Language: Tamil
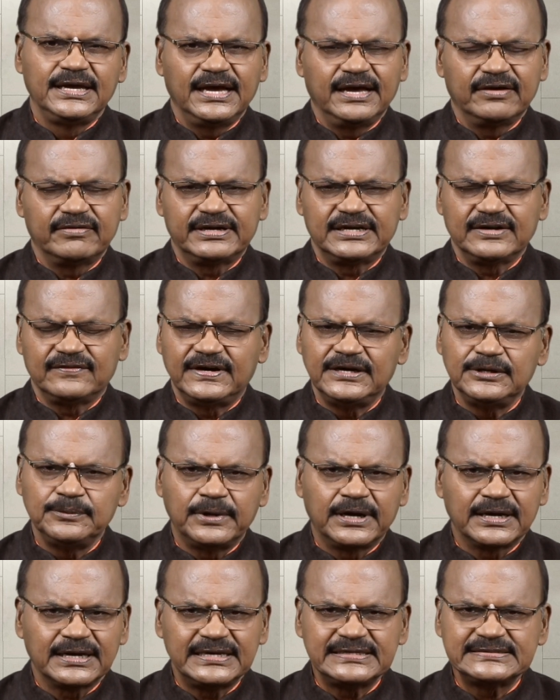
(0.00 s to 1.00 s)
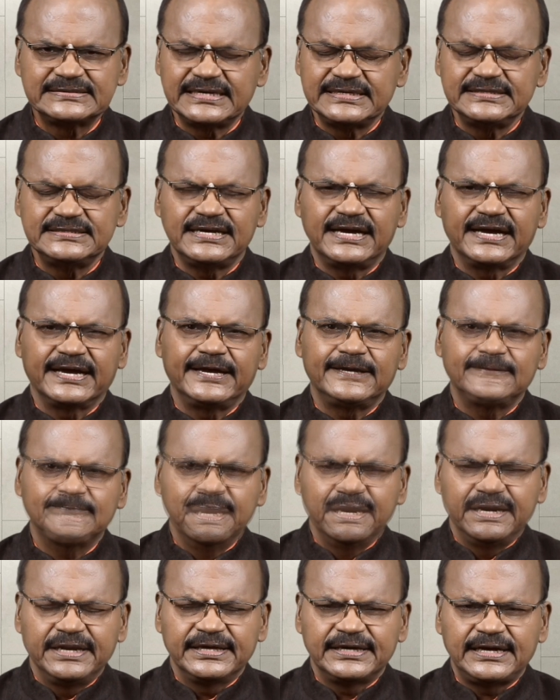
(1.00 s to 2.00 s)
அவர்கிட்ட வழிபாடெல்லாம் செஞ்சாங்க
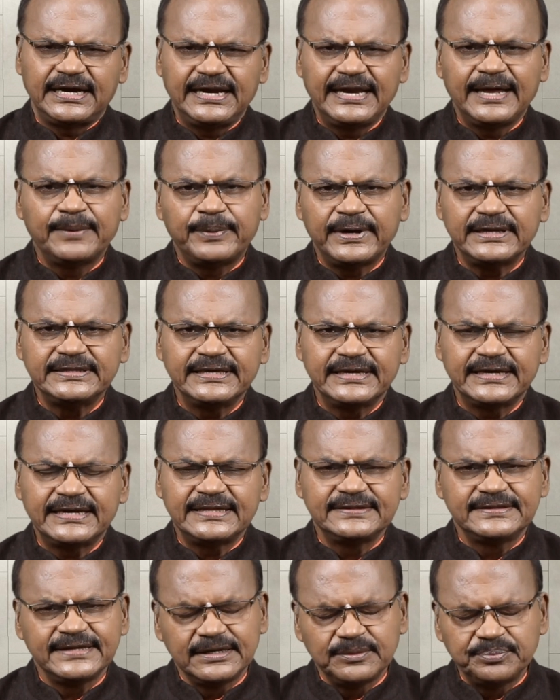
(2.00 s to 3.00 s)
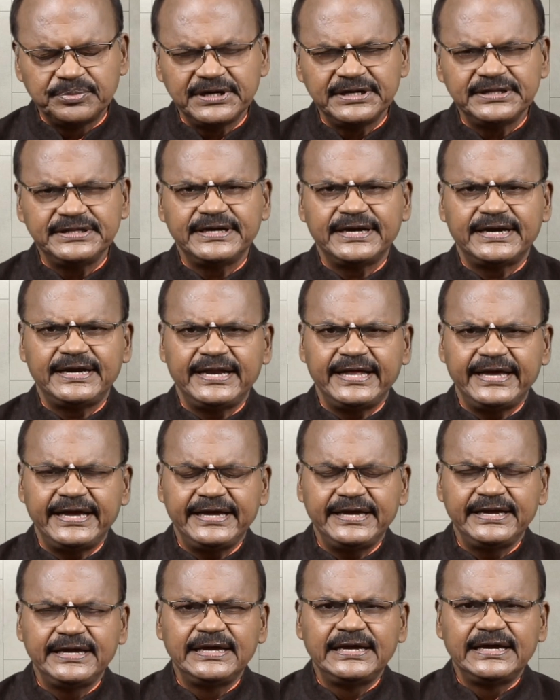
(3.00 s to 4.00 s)
நீங்கள் நல்லா பார்த்தீங்கன்னா தென்பகுதிகளில்
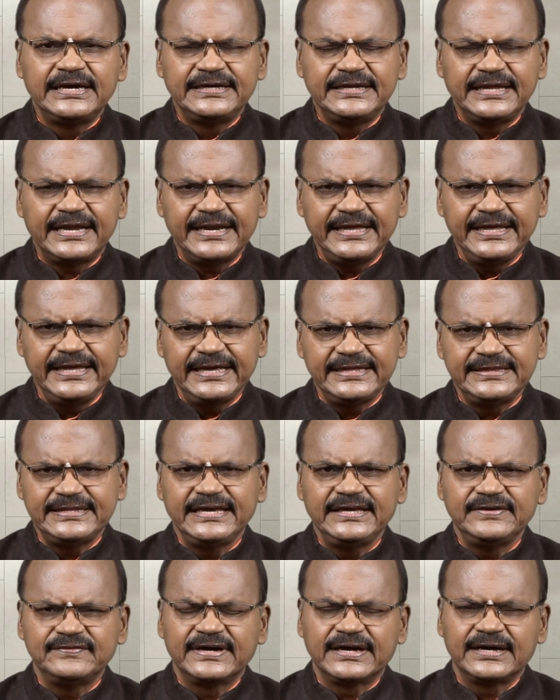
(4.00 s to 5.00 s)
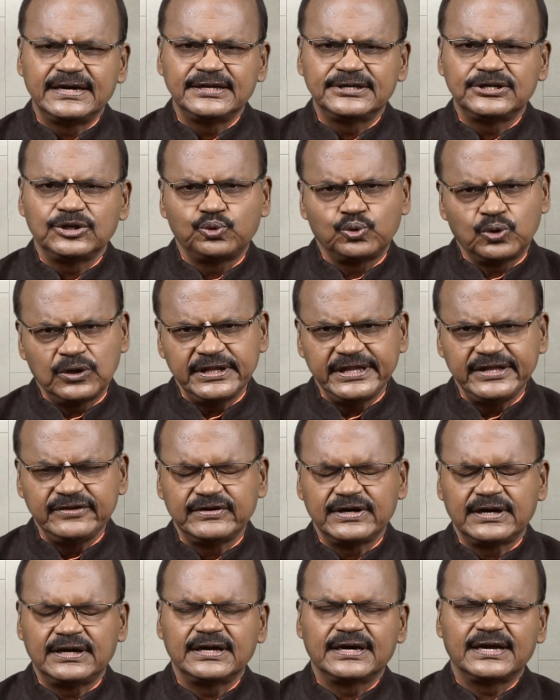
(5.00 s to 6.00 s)
நிறைய தெய்வங்களுக்கு
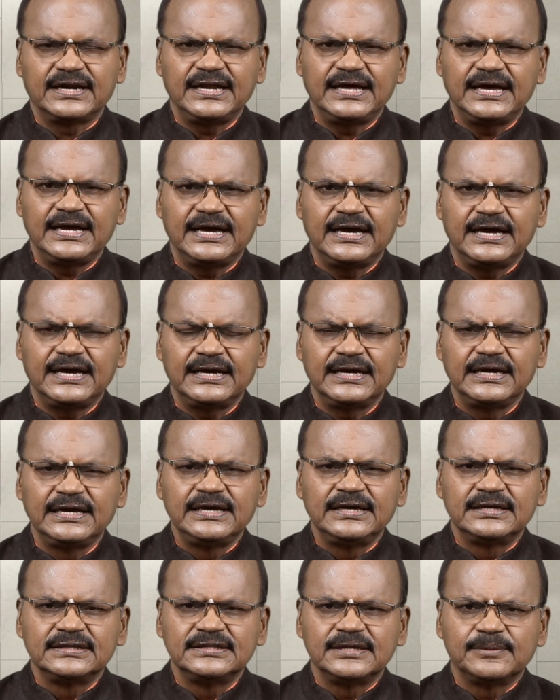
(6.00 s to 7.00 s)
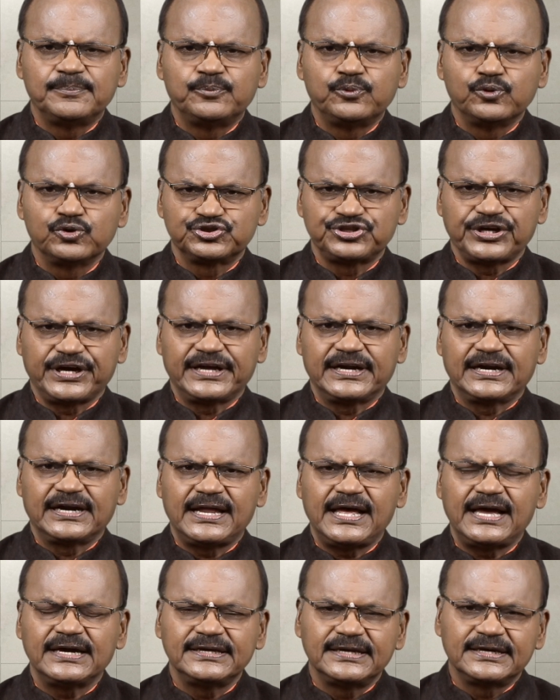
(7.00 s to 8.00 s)
குலதெய்வங்களுக்கெல்லாம் இந்த
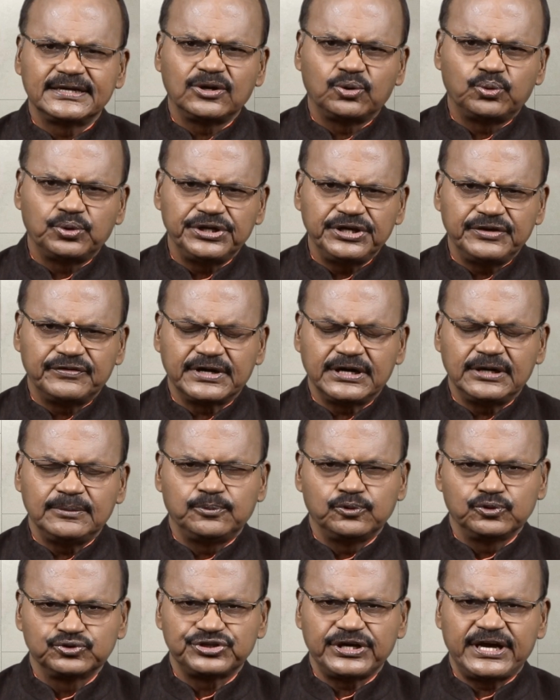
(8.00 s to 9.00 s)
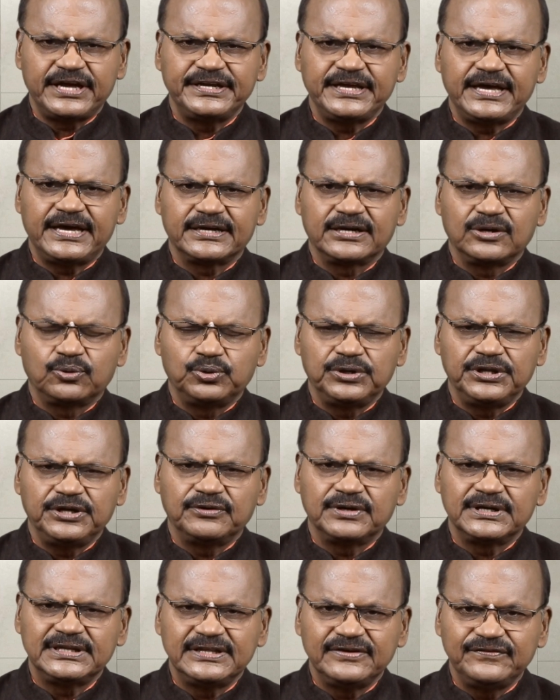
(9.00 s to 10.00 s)
பூசகர்களாக இருக்கக்கூடியவர்கள் பூசாரியாக
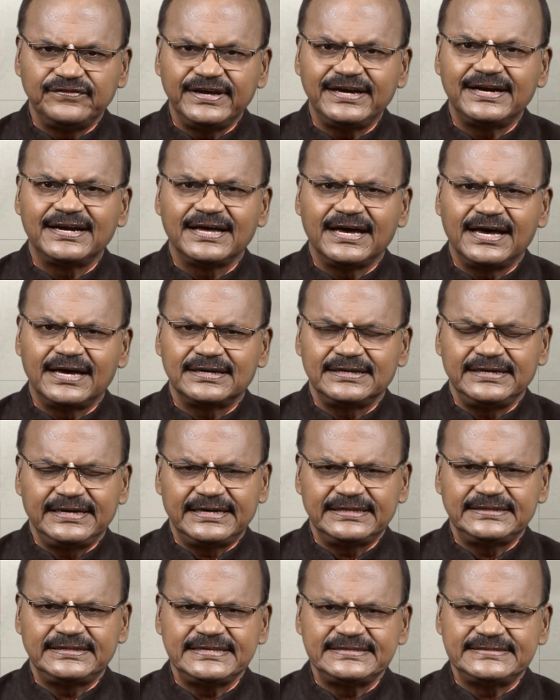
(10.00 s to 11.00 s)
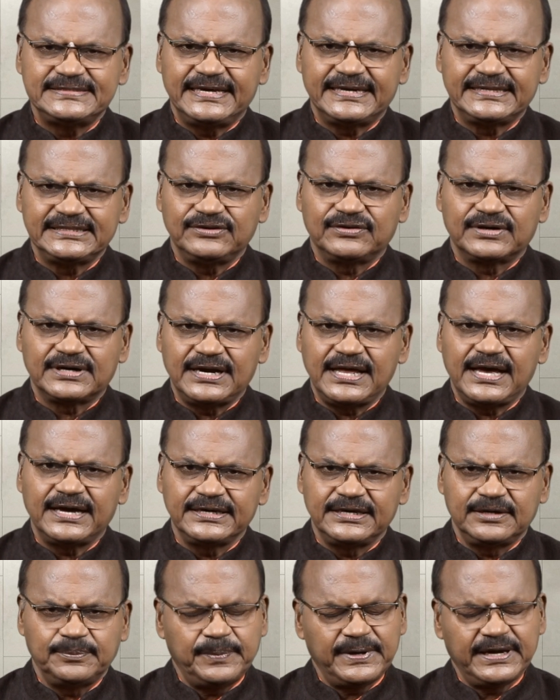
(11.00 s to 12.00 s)
இருக்கக்கூடியவங்க இந்த வேளார் இனத்தைச் சேர்ந்தவர்களாக
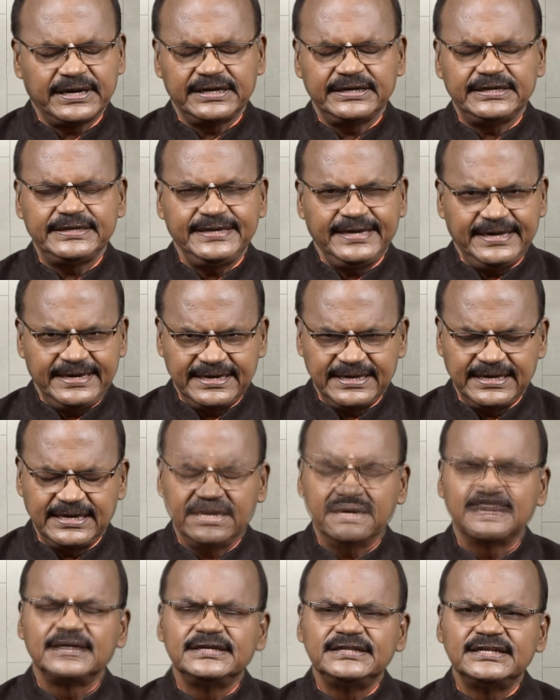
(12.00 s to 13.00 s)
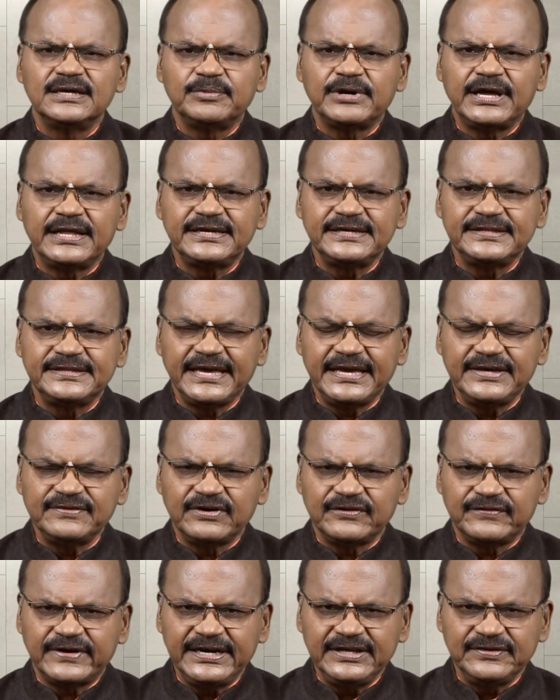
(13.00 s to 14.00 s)
இருப்பாங்க ஏன்னா இந்த மாதிரி
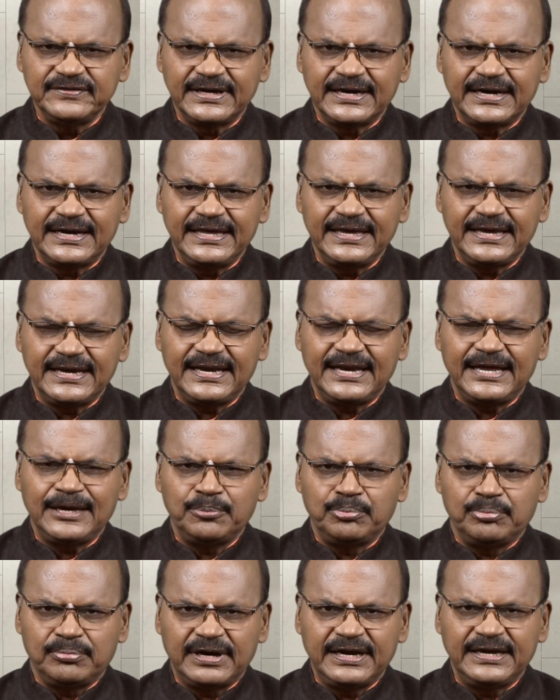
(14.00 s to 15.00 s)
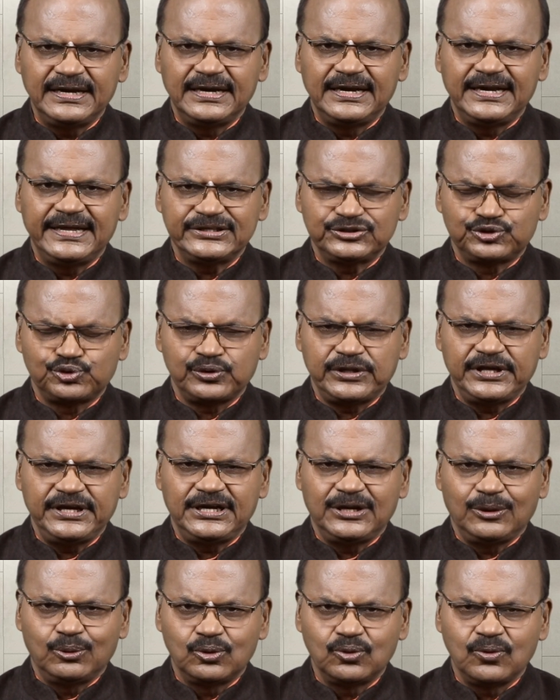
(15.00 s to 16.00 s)
தெய்வ வடிவங்களை எல்லாம் மண்ணில்
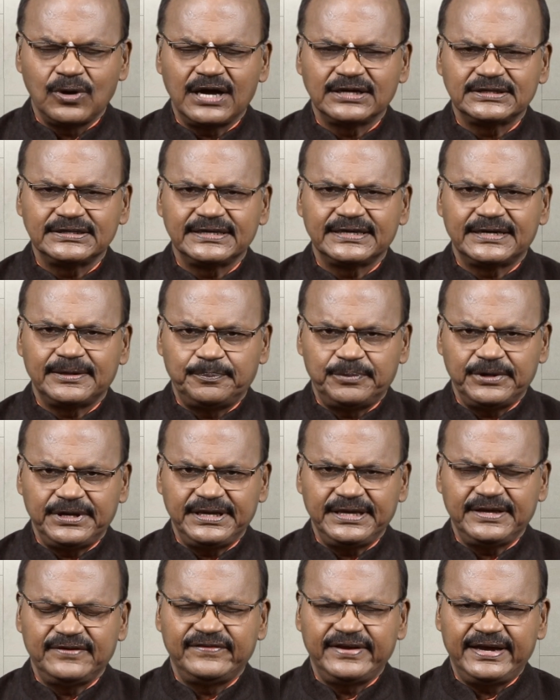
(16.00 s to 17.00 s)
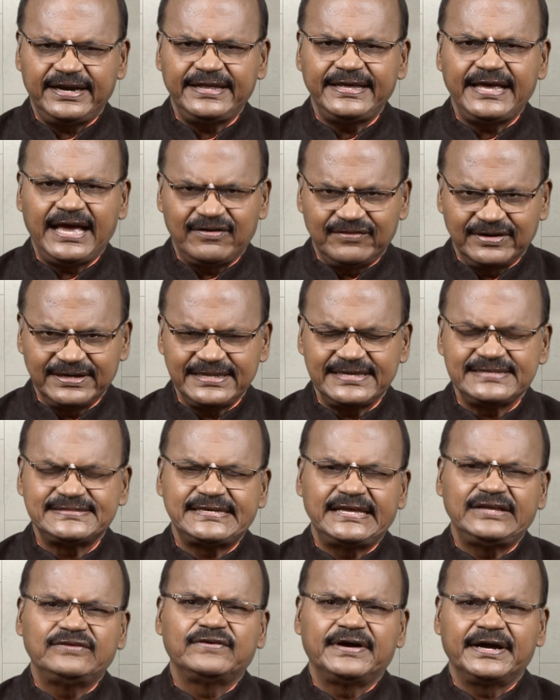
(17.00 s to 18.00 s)
சுதையில் உருவாக்குகிற பெரிய வேலையை அவங்க தான்
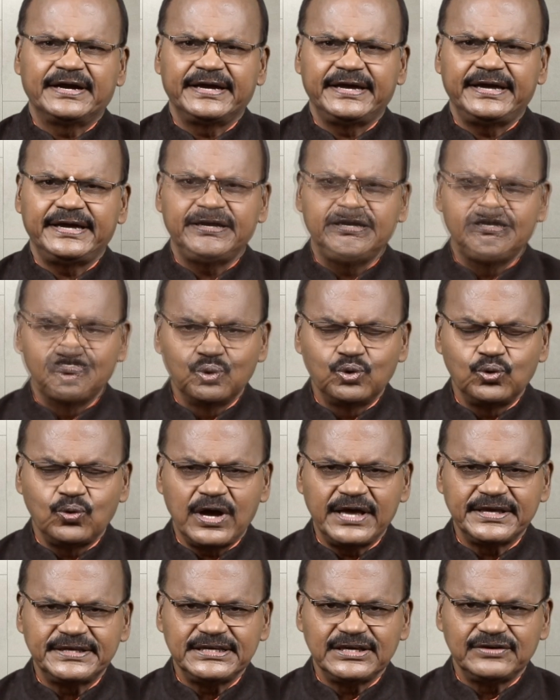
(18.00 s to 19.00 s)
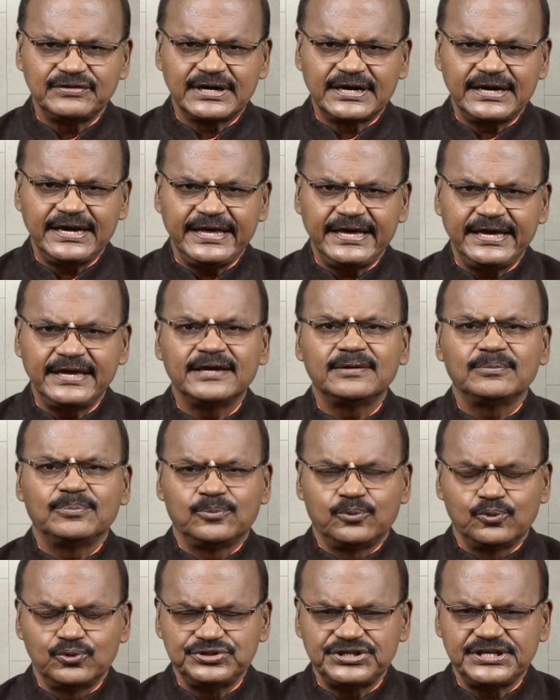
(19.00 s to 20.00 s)
செய்வாங்க உருவாக்கியவர்களே
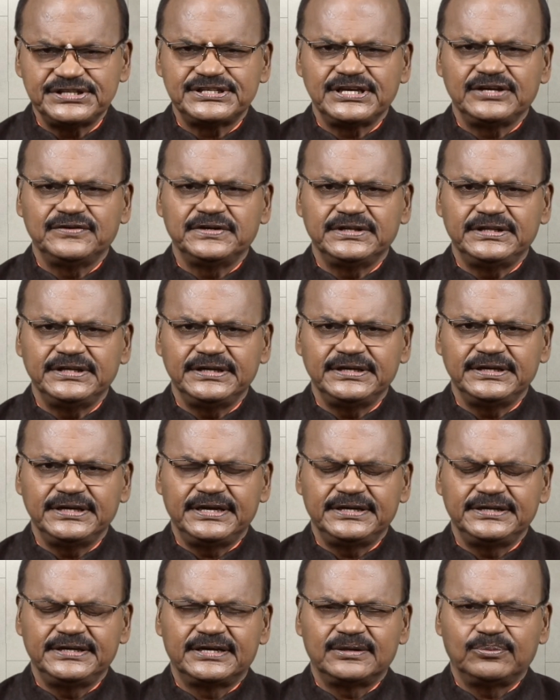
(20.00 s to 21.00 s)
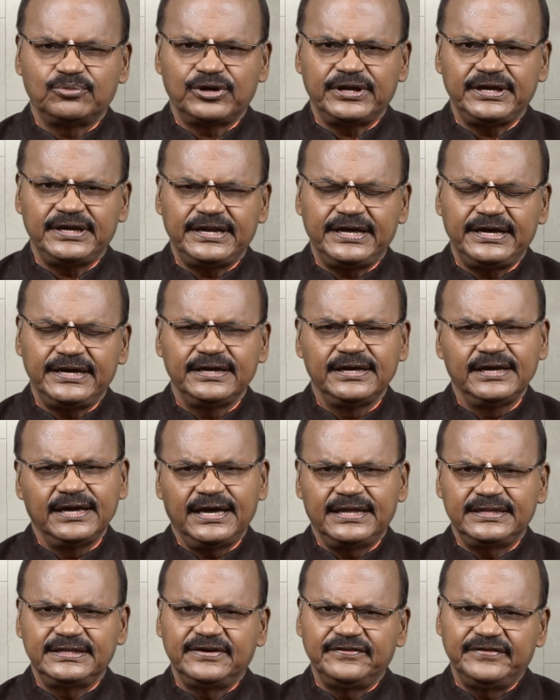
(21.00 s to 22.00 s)
பூஜை செய்வது என்கிற முறையில்
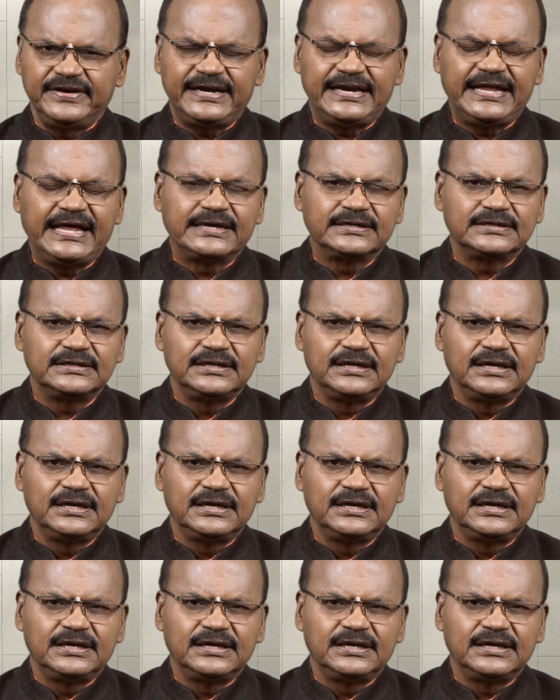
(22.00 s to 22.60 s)
அந்த வேளார்